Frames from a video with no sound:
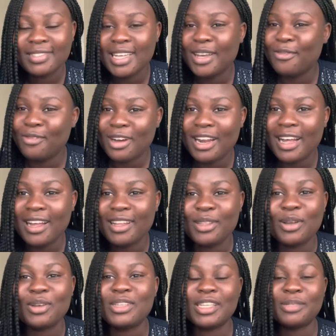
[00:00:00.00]
Voilà,
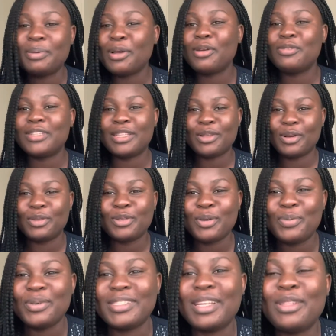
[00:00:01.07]
donc j'espère que vous êtes contents
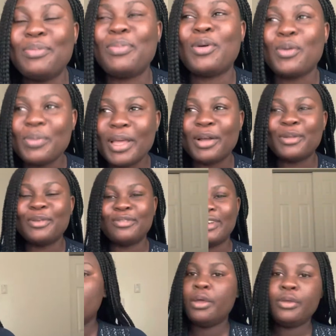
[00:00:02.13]
pour cette première
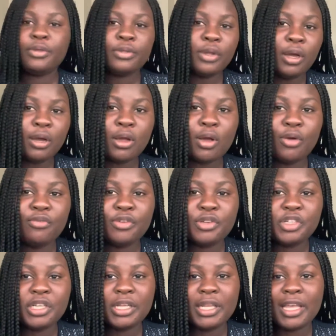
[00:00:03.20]
nouvelle. Donc, on va
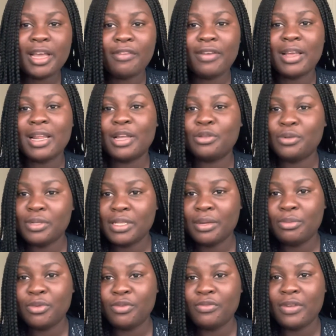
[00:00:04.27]
enchaîner avec la
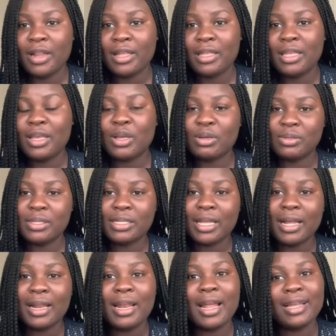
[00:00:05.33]
deuxième nouvelle qui
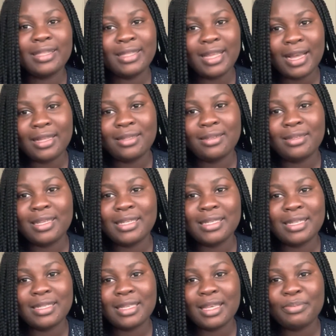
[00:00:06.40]
concerne la date des
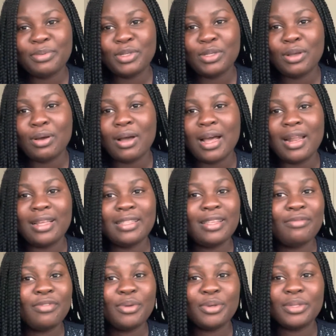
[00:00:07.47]
inscriptions à la
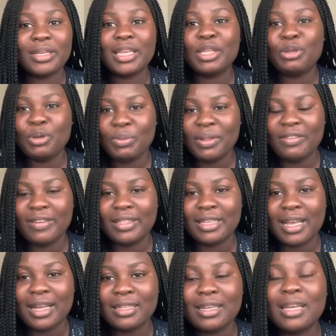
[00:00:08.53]
déveloterie
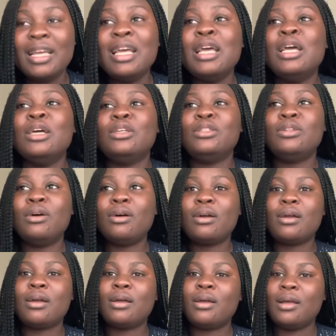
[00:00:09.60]
2024.
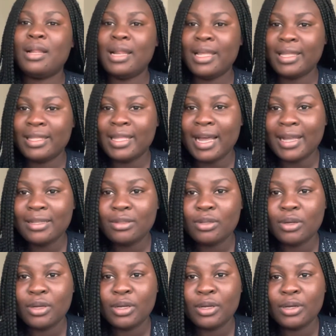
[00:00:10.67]
Donc, les dates
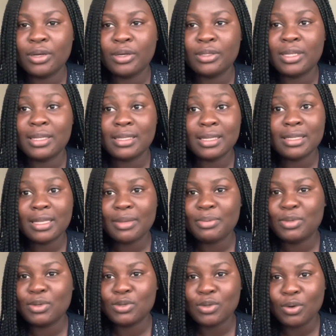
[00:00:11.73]
euh, des
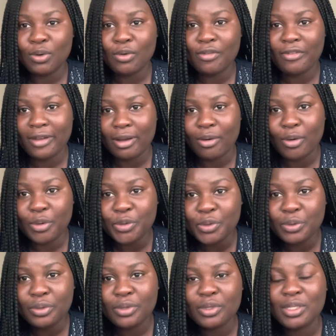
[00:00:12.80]
inscriptions sont enfin connues.